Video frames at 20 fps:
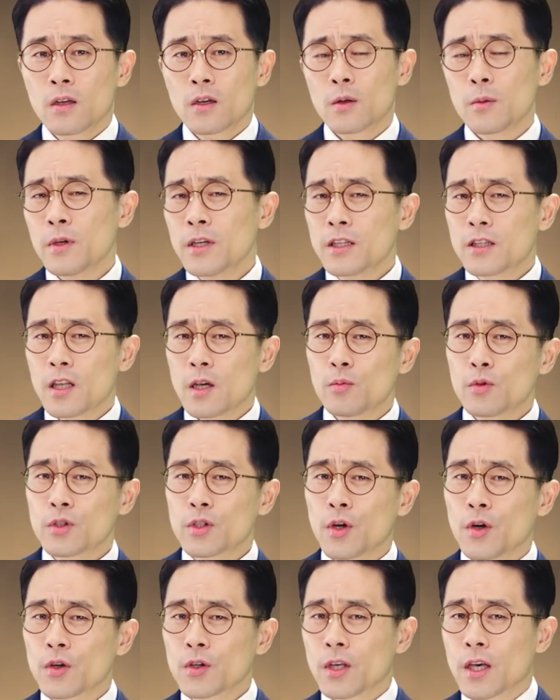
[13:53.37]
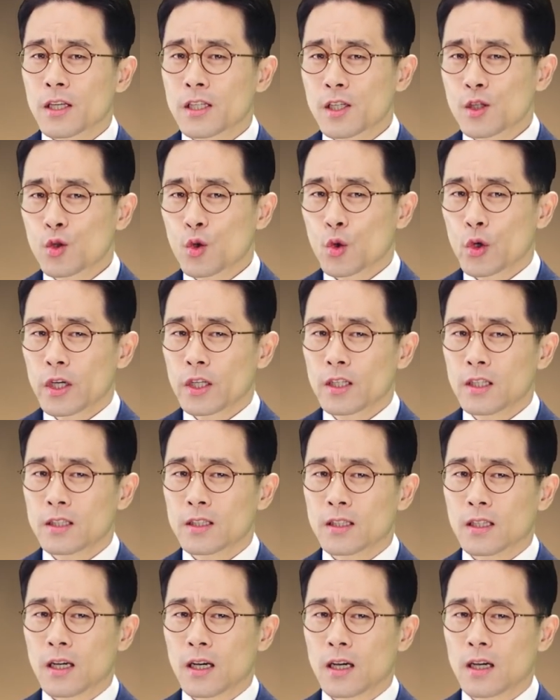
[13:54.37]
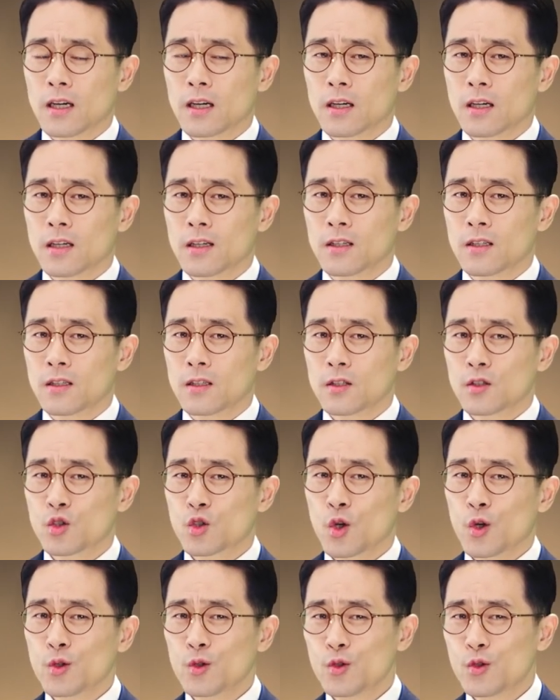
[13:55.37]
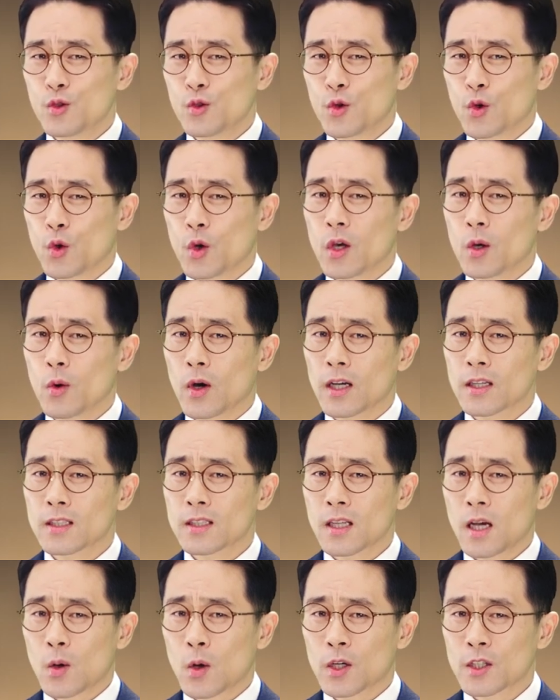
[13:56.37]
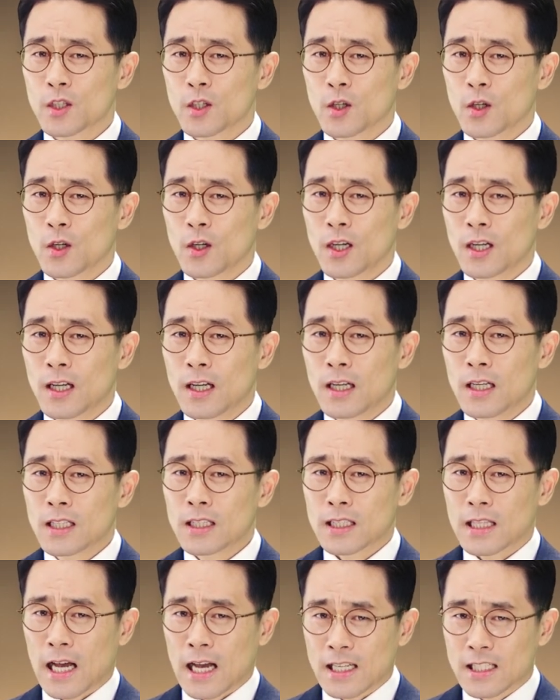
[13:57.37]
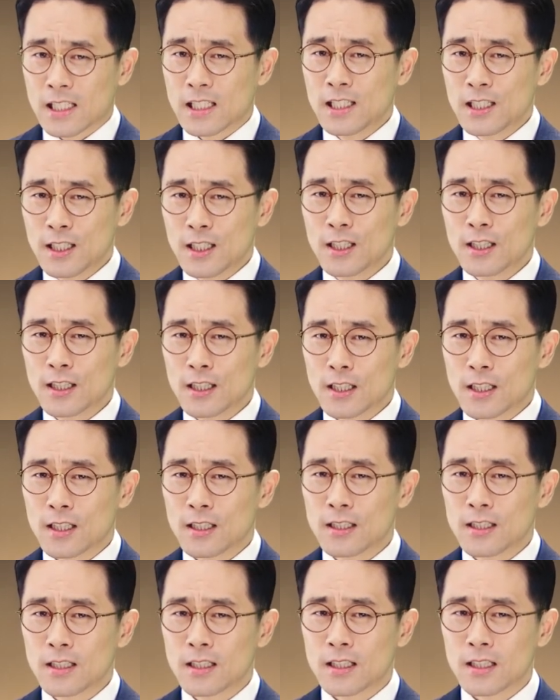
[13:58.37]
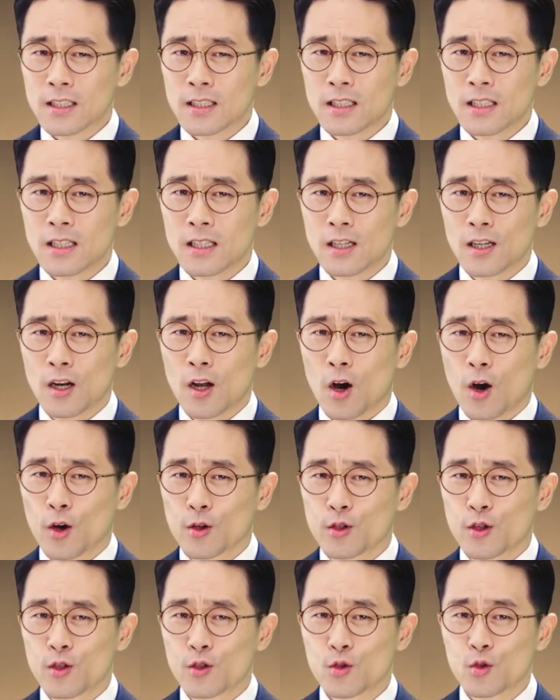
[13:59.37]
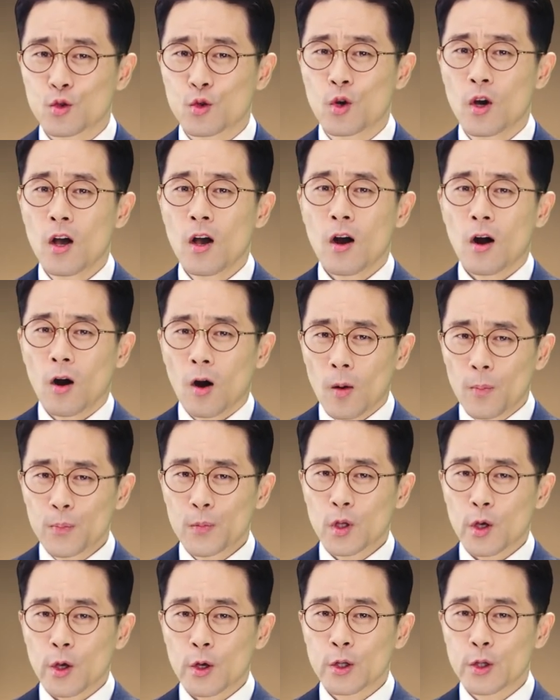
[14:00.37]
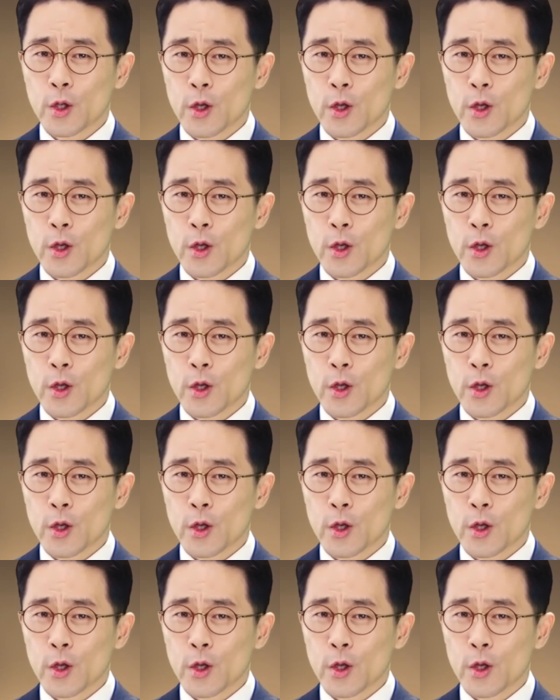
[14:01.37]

여러분, 이때부터 개신교회는 천주교회와 싸워서 다시는 큰 승리를 얻을 수 없게